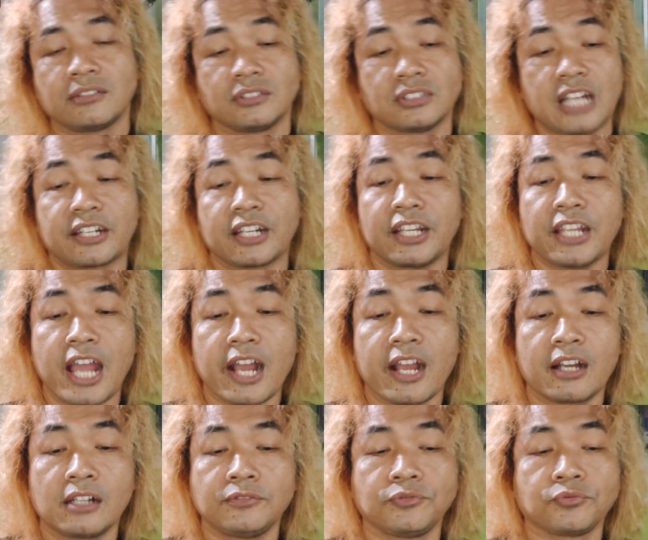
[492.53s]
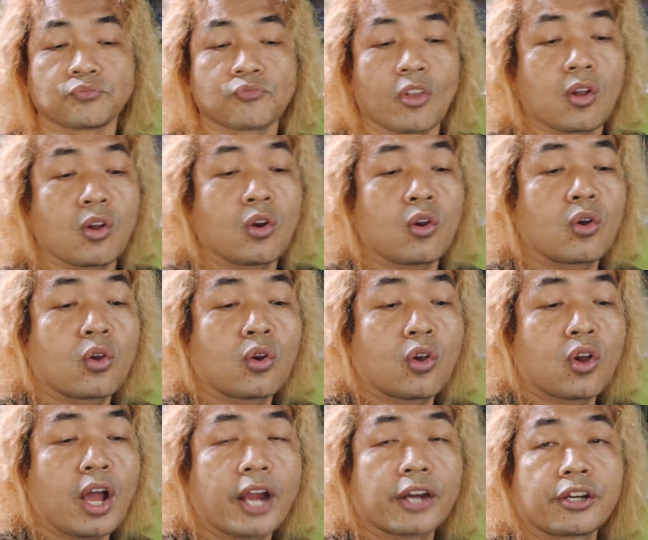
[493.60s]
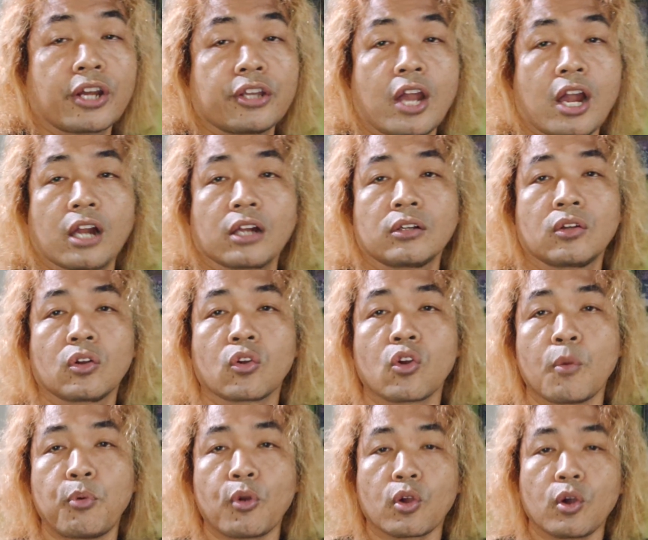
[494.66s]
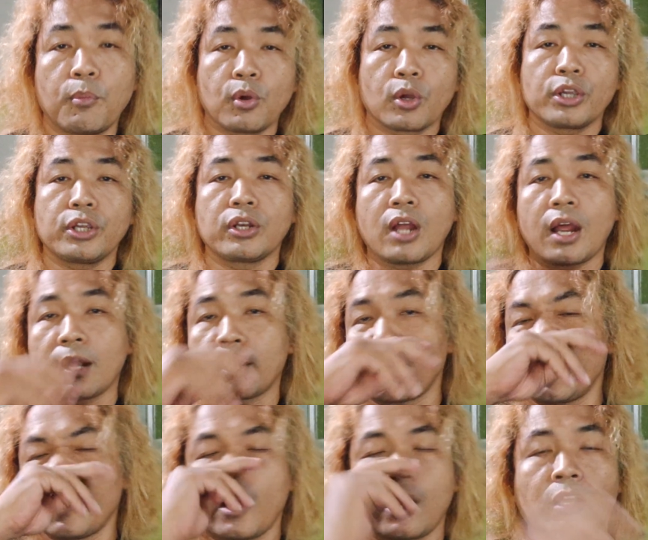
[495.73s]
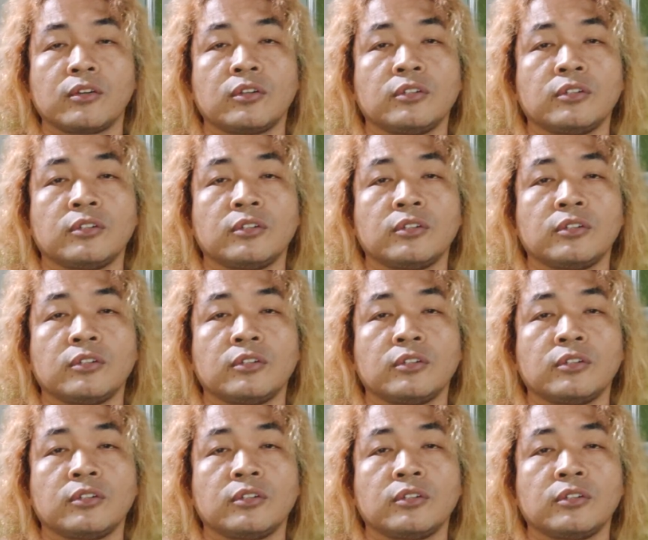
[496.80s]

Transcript: ada yang ngolok-ngolok ada yang ngoblok-ngoblokin ada yang